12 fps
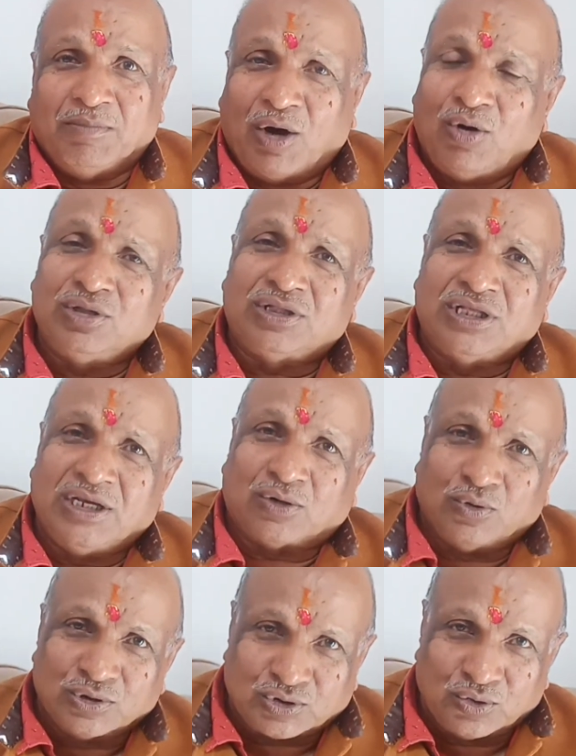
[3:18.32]
बहुत ही
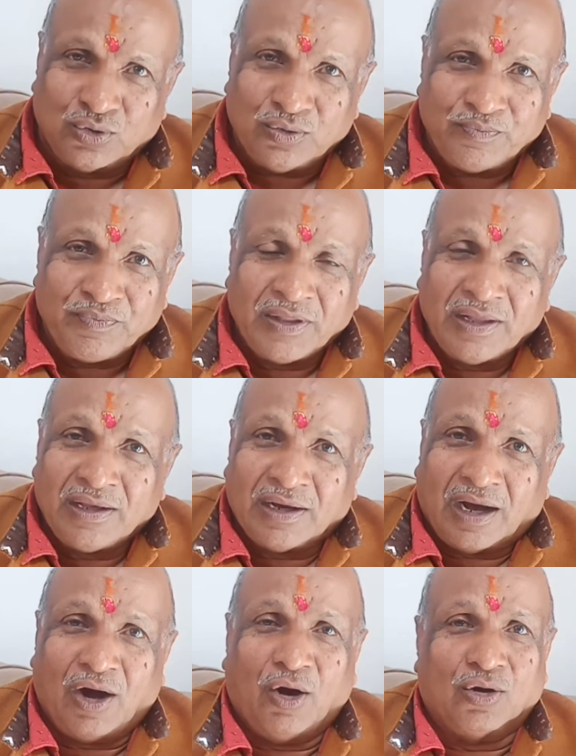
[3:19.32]
खुश हूँ
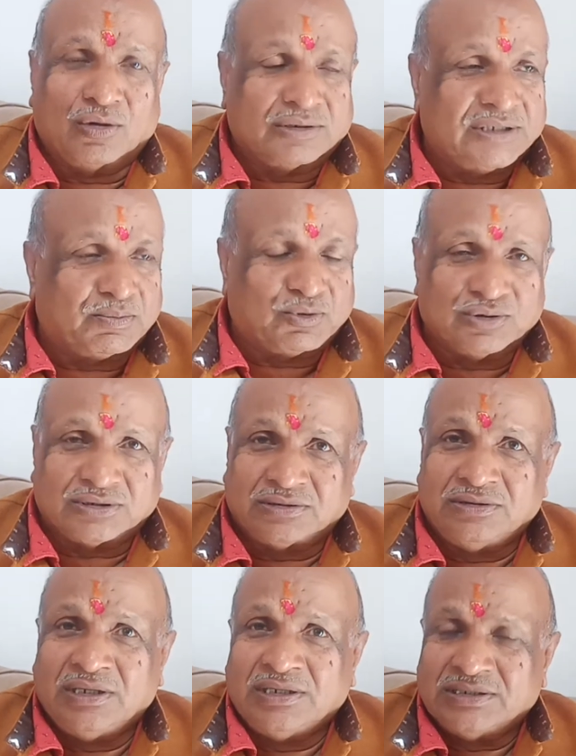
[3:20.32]
और सब कुछ
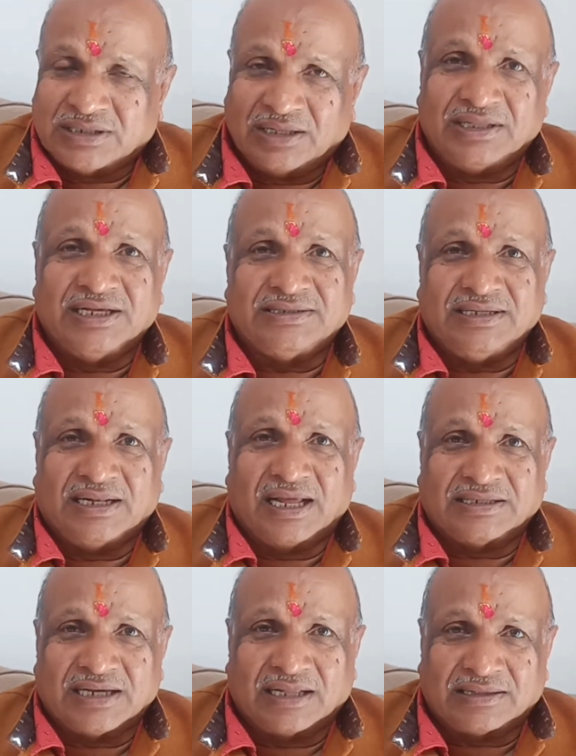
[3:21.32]
संदेश
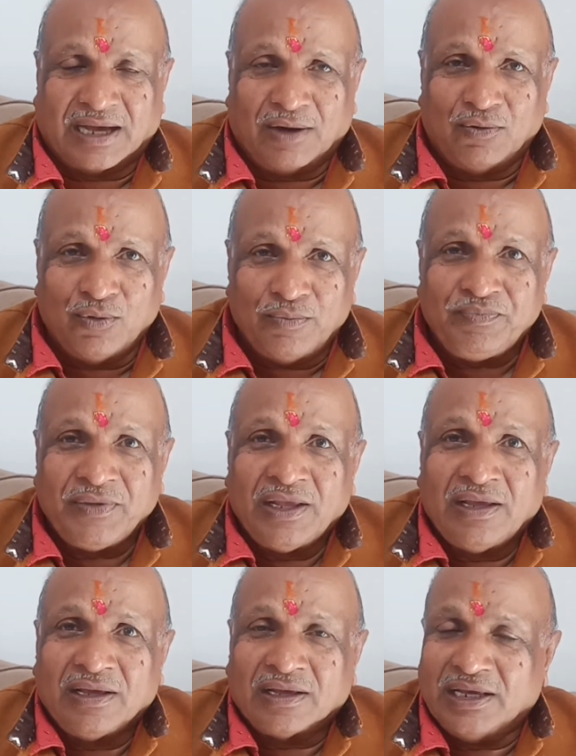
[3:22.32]
देना चाहता हूँ
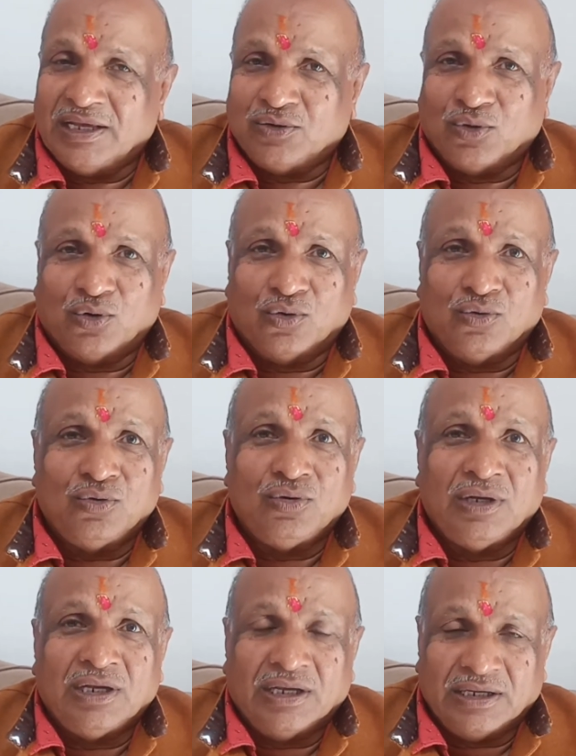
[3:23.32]
कि जो
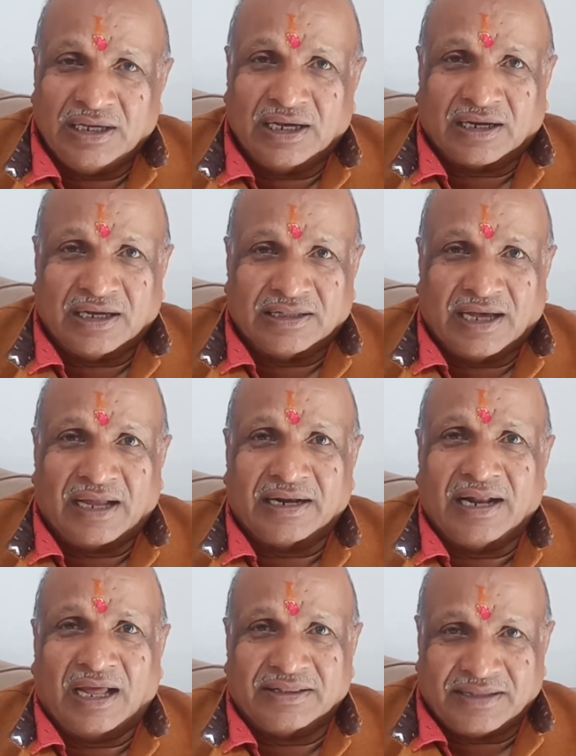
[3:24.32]
ये
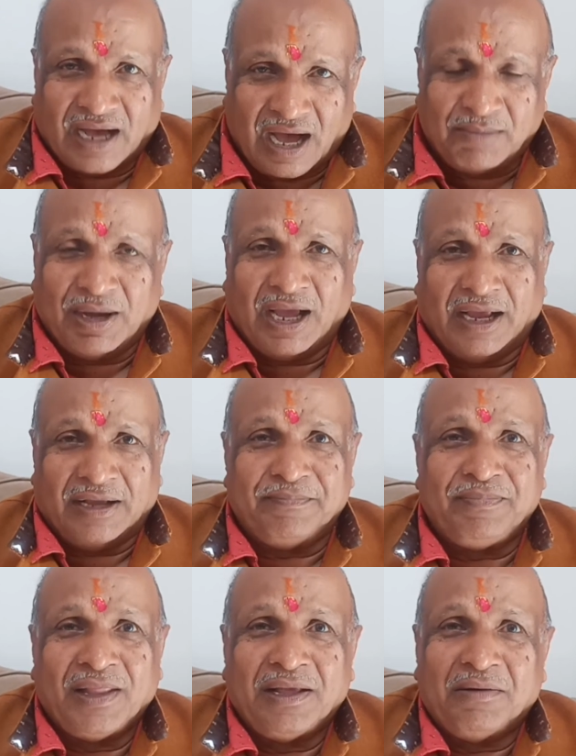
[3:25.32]
केदारनाथ धाम है
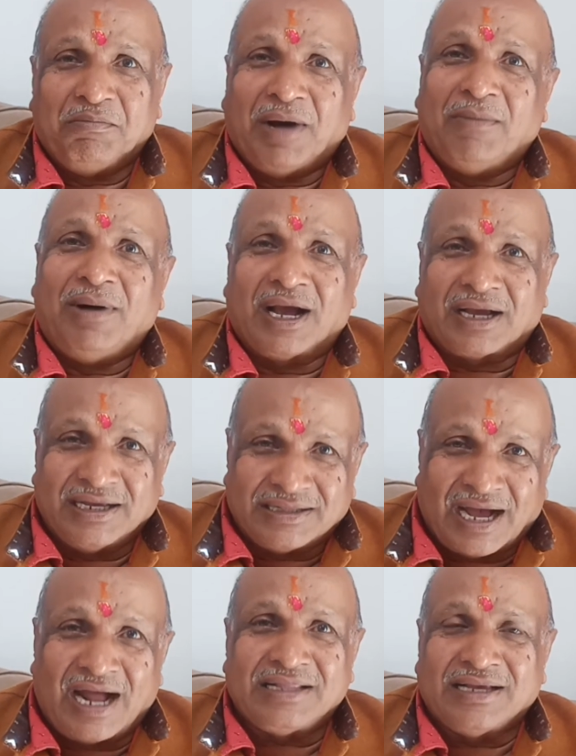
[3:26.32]
बाबा
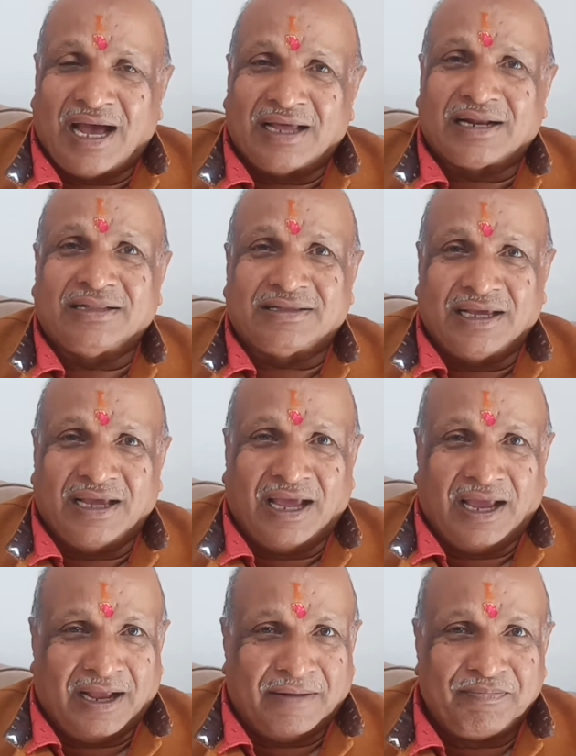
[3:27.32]
केदार जहाँ रहते
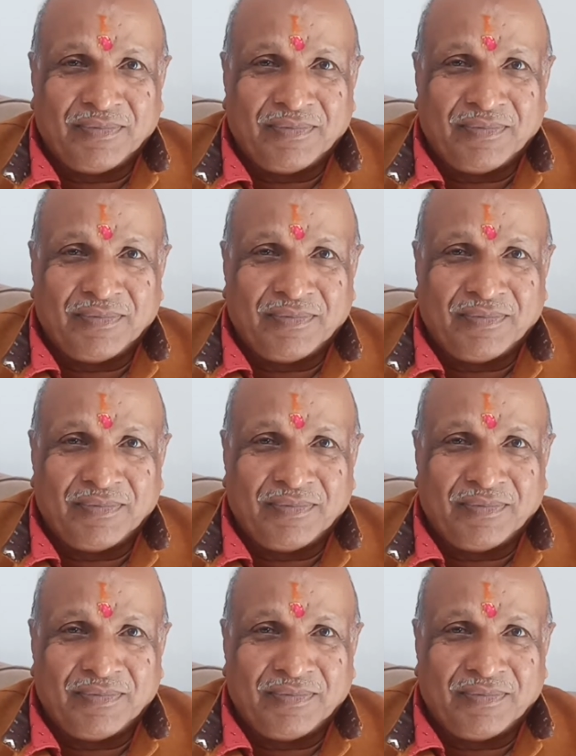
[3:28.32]
हैं